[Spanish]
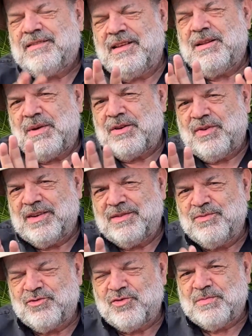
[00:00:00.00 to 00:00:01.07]
sin embargo él es
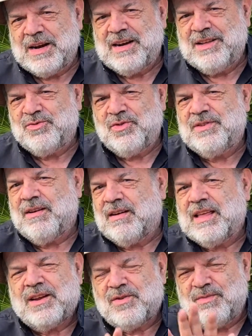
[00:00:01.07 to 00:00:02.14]
mucho más lento y se va a
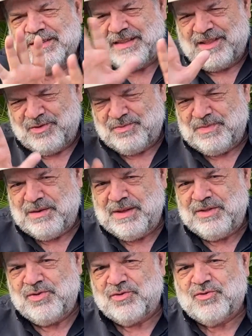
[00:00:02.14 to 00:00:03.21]
quedar como hasta el
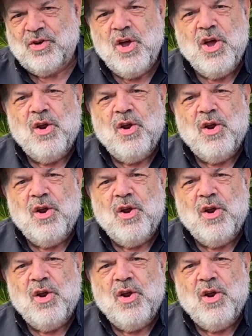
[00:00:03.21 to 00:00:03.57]
2028.